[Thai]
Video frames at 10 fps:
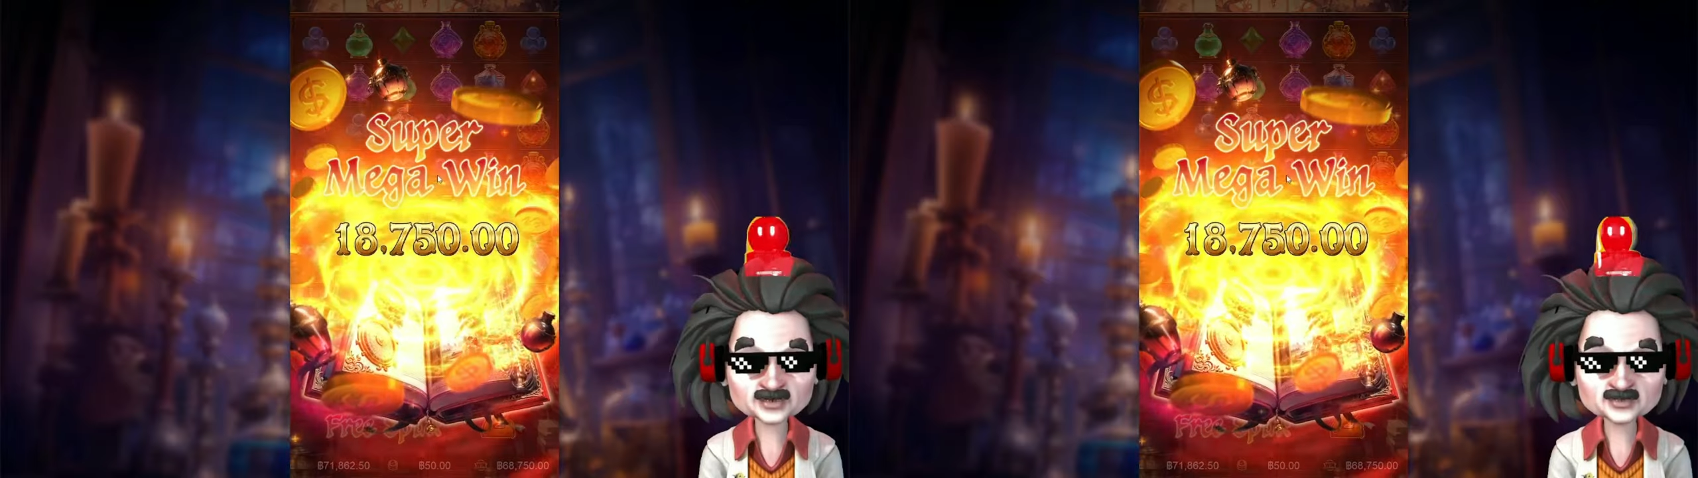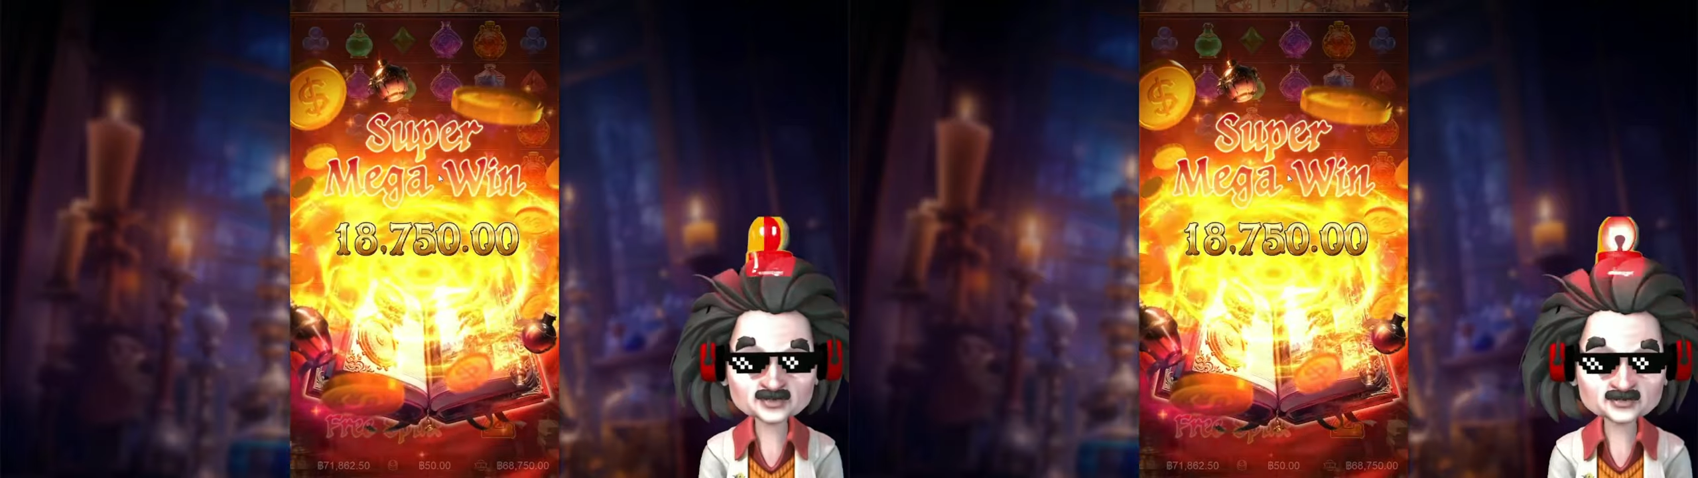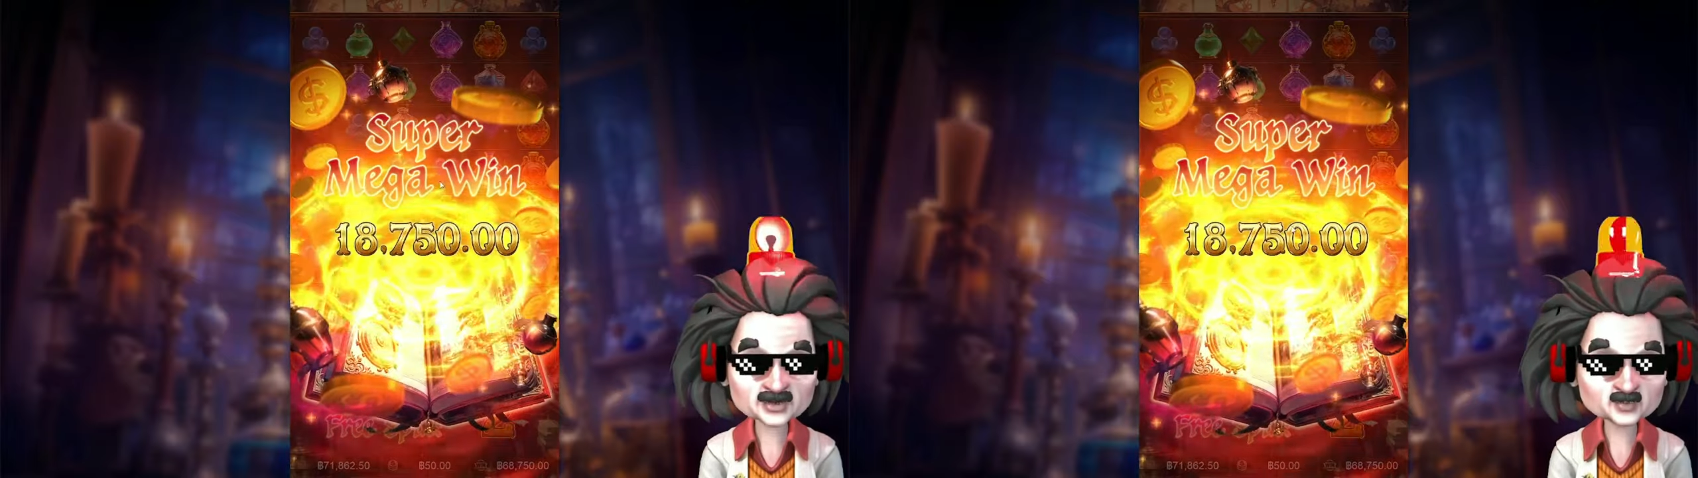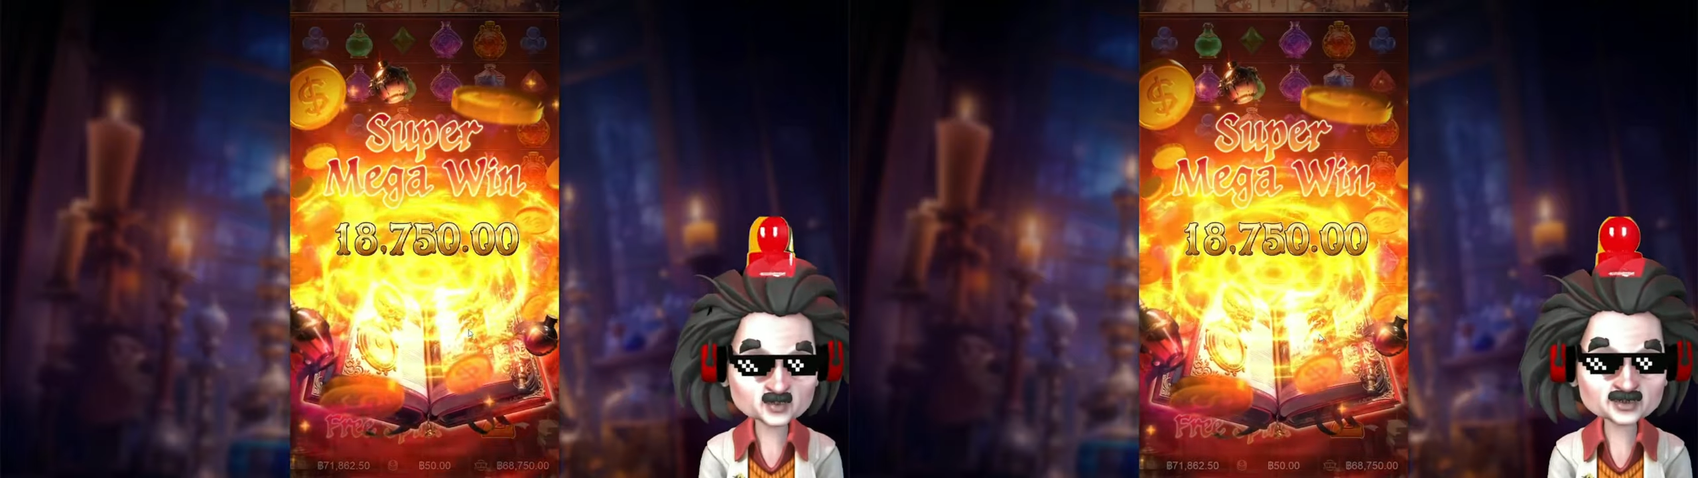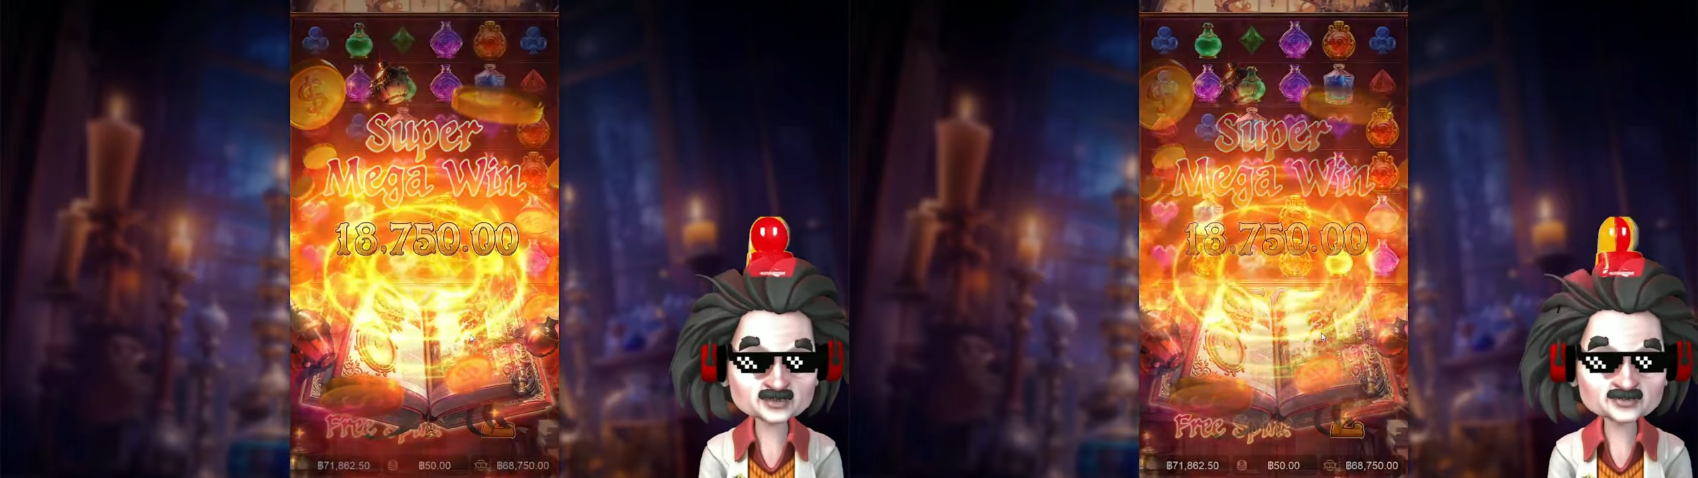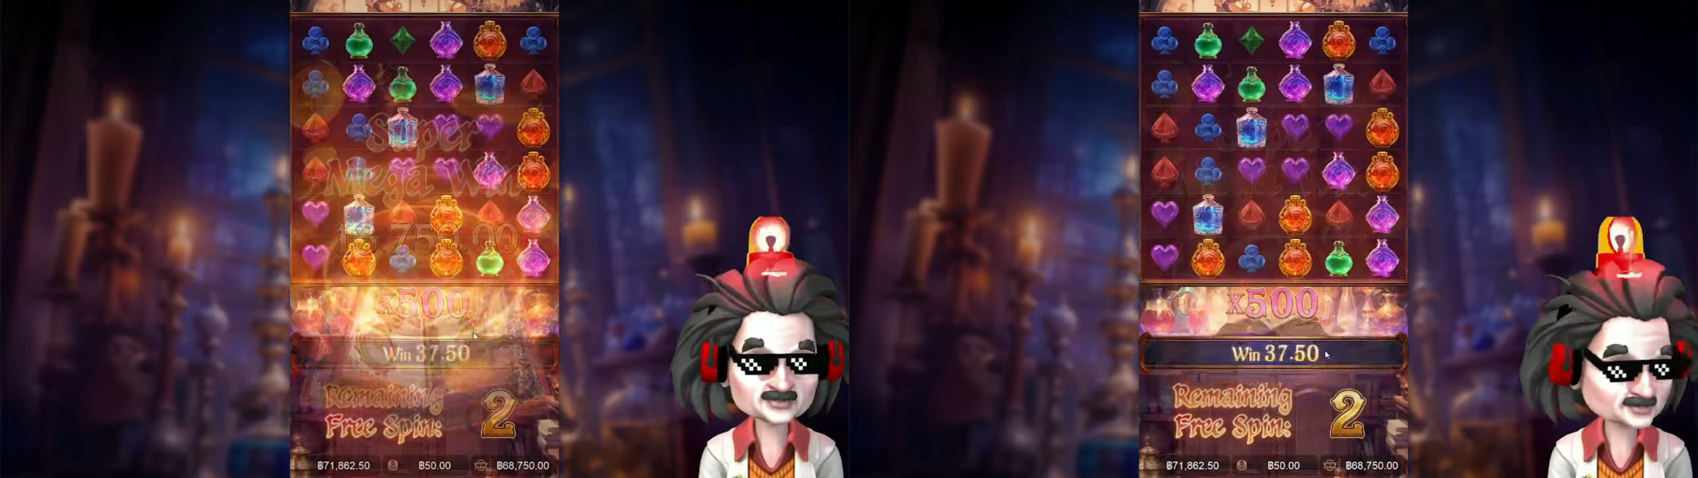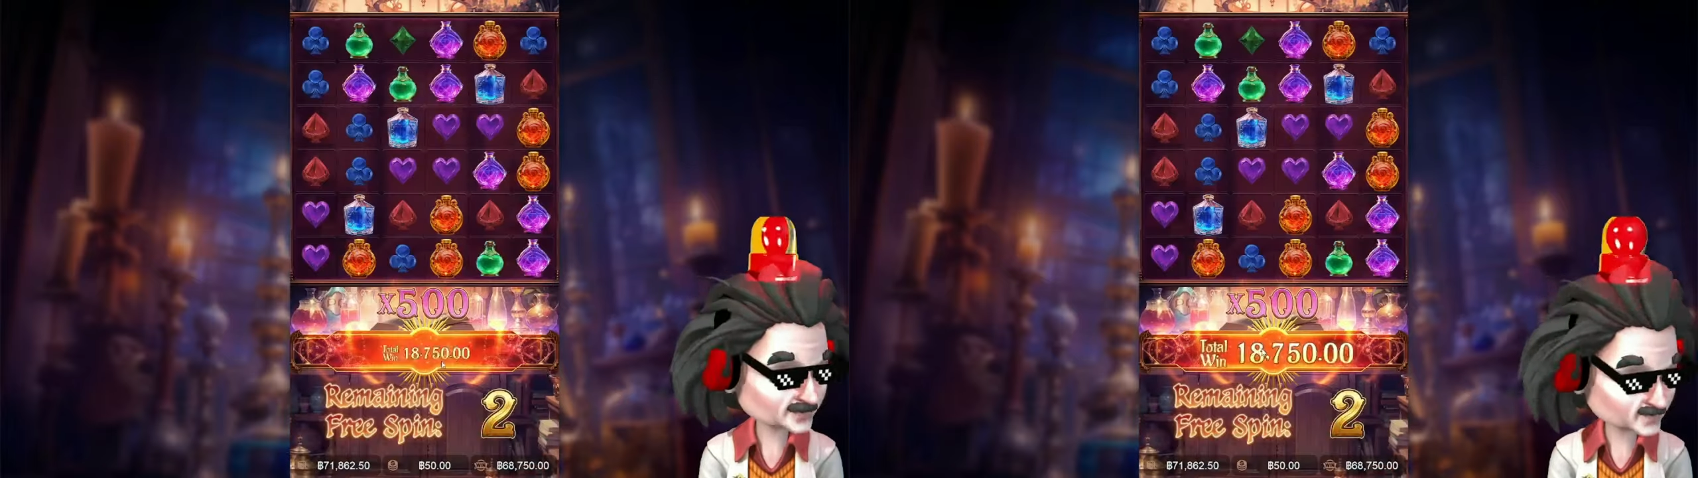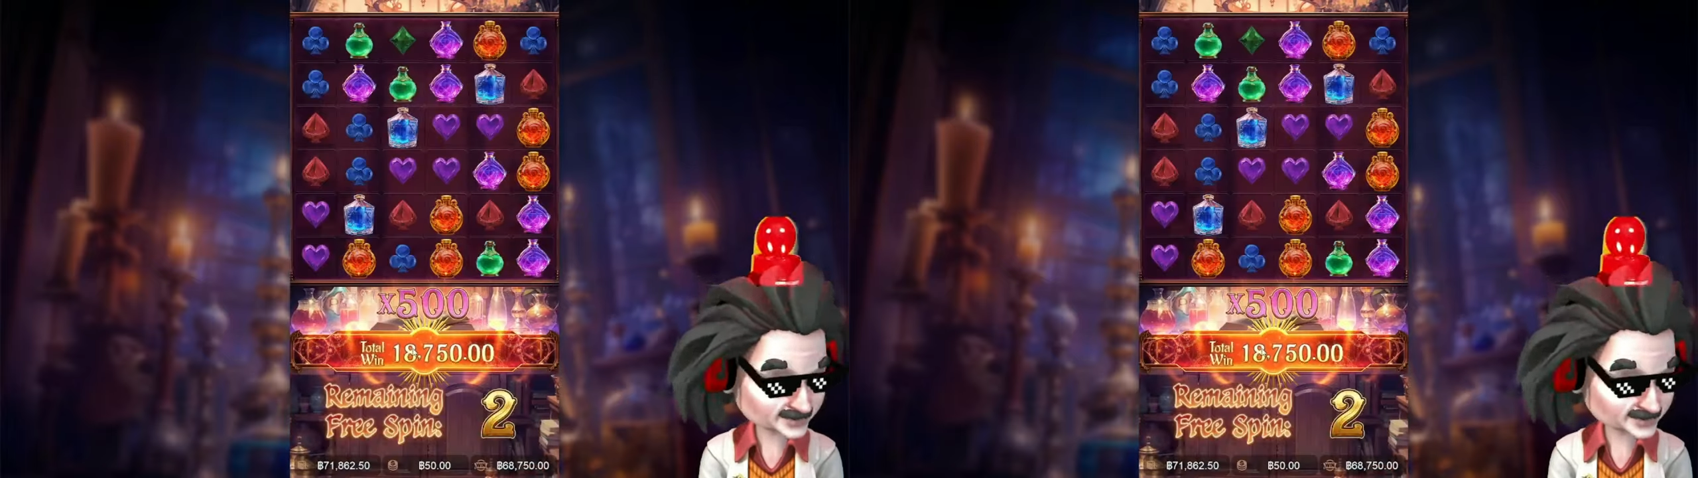วู้เฮียฟี